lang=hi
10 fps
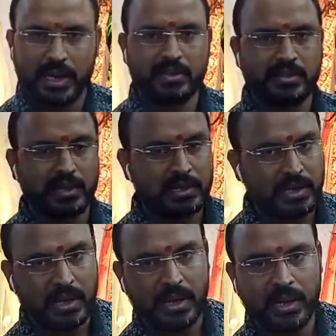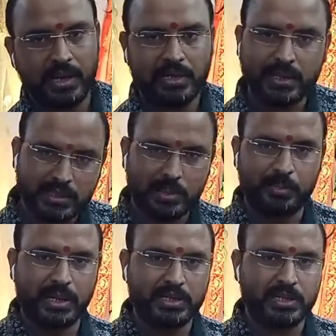एक्सल या एल या
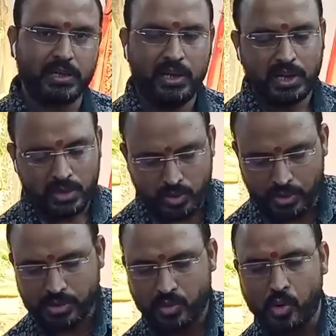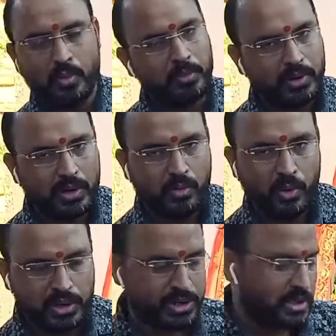ट्रिपल एक्सल जो स्टॉक में होगा
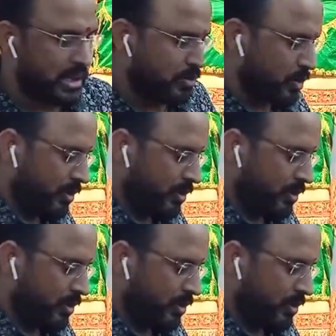वही चीज़ आपको